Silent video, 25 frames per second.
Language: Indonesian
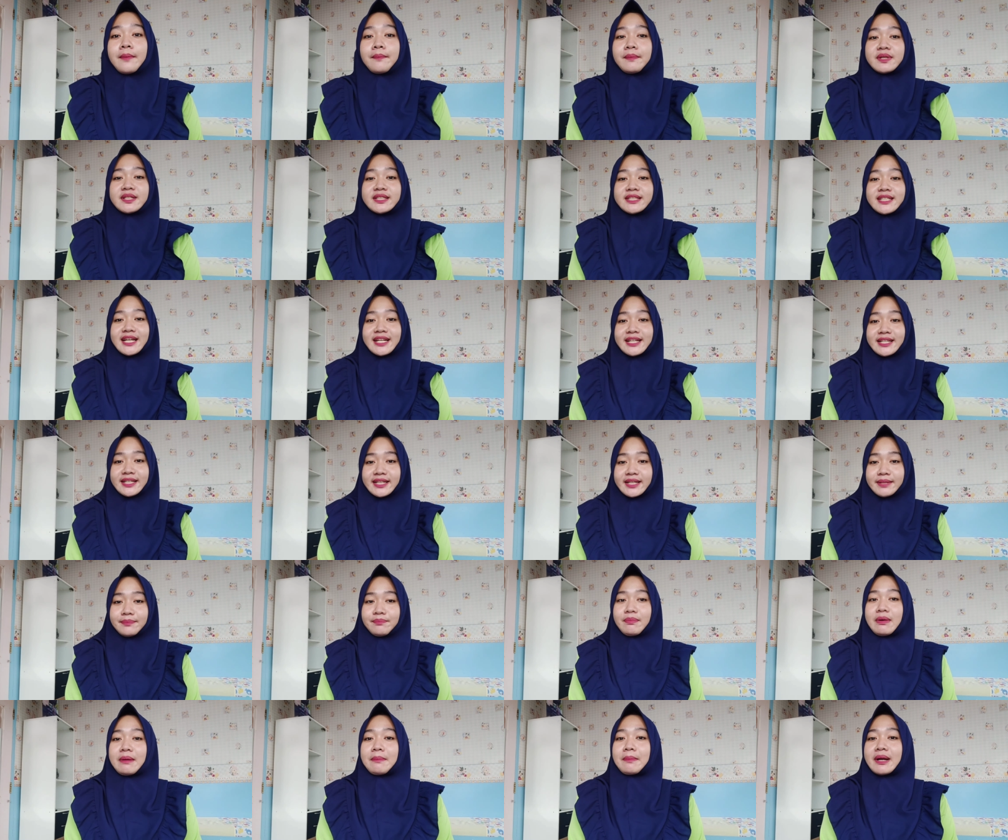
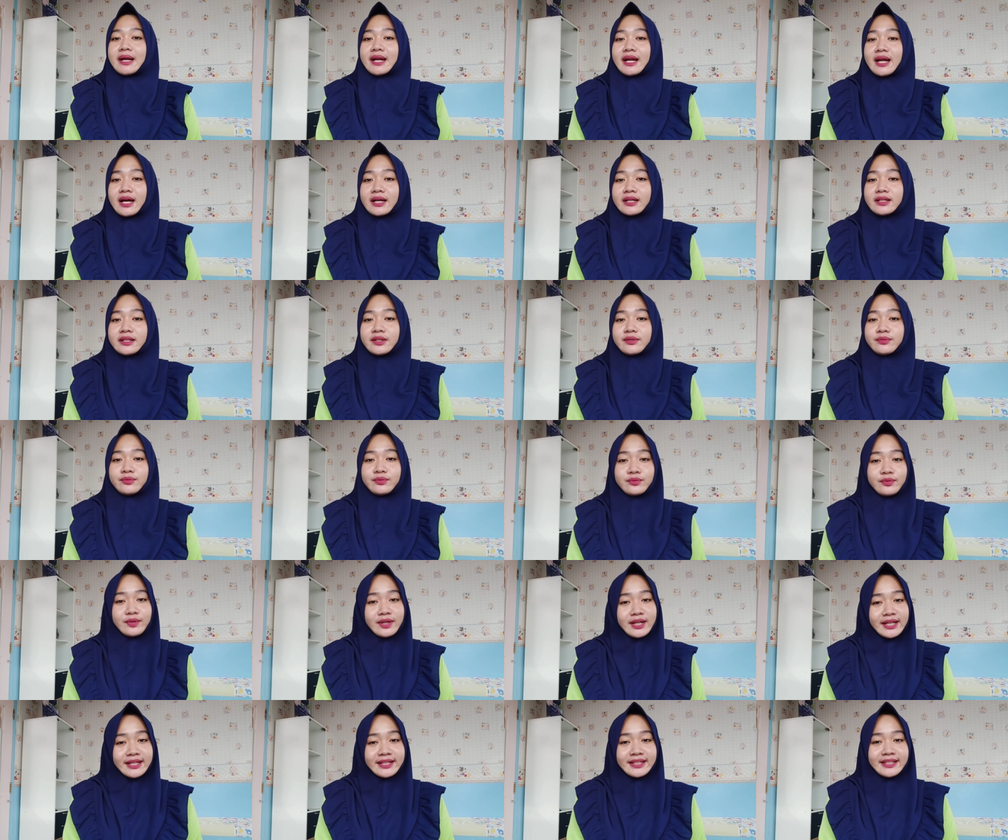menjadi pemenang
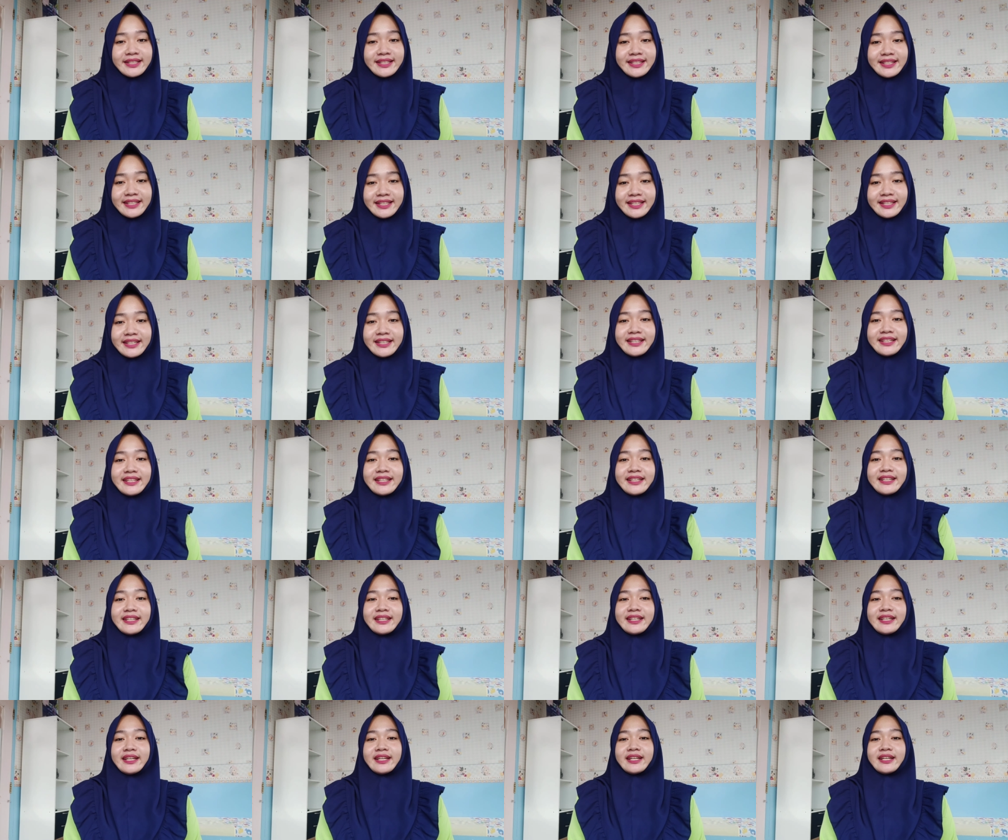giveaway di
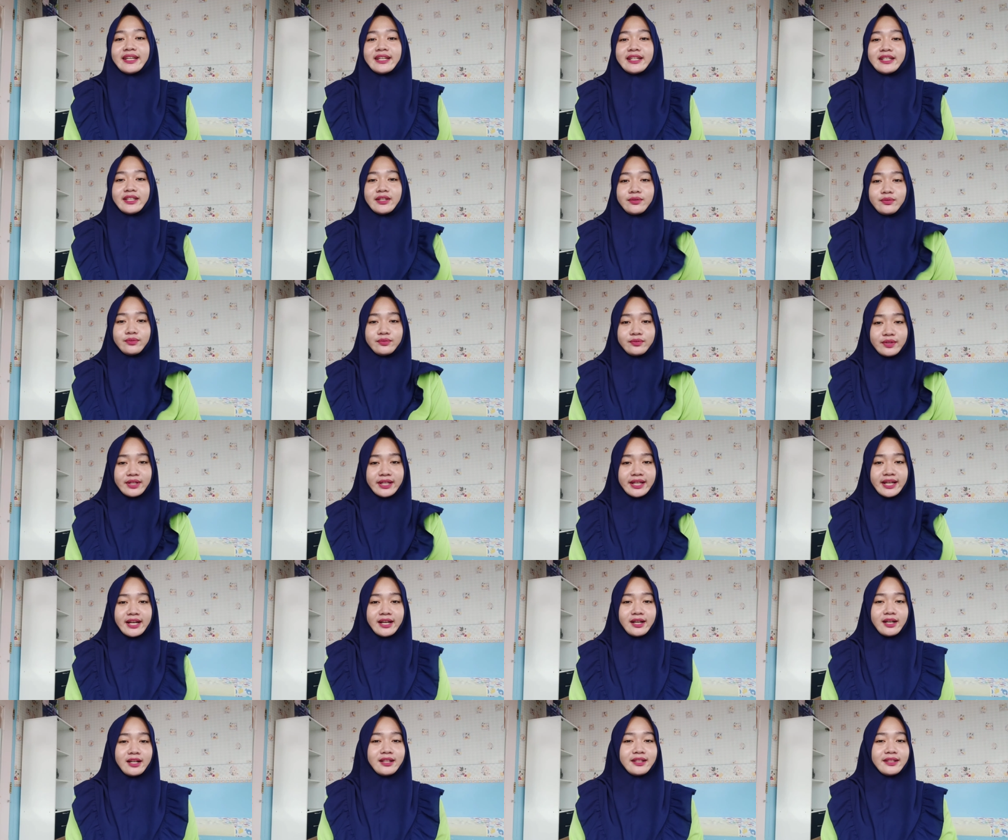giveaway
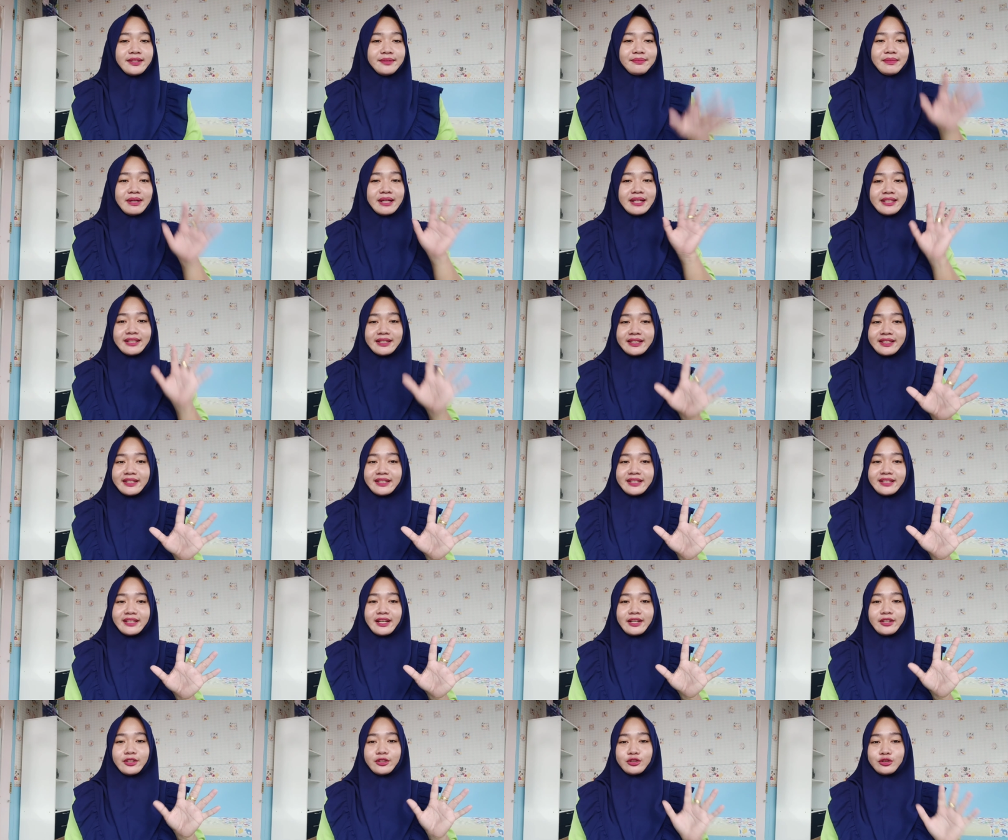yang kelima
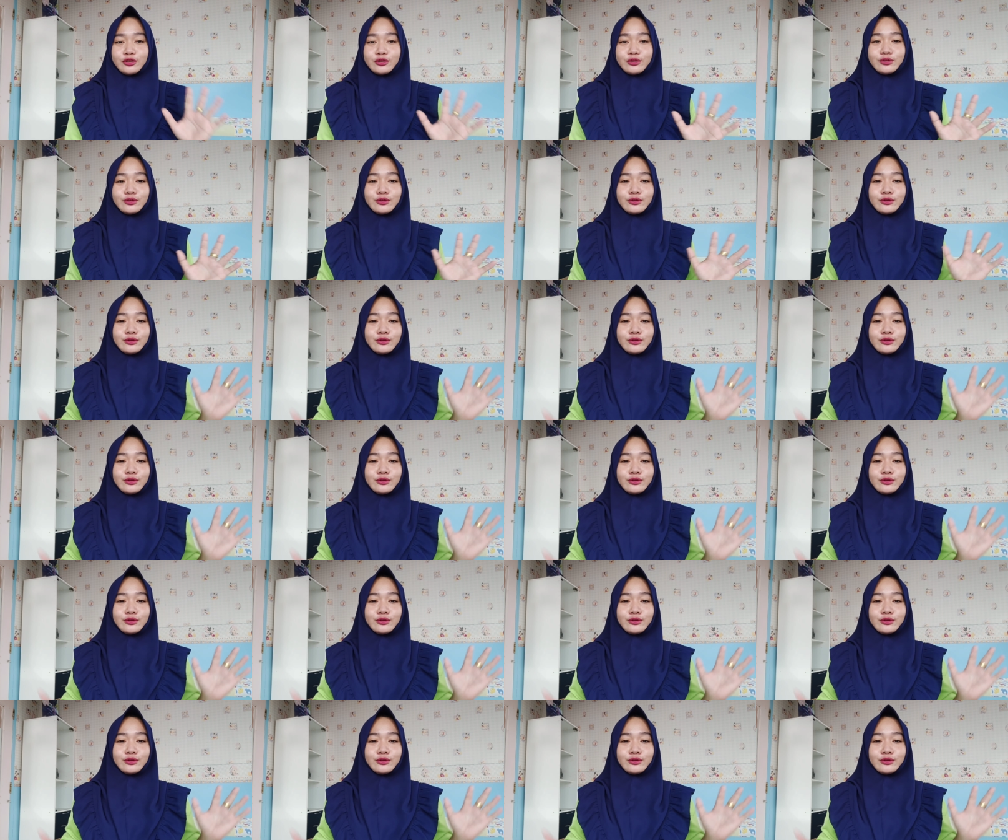ini yaitu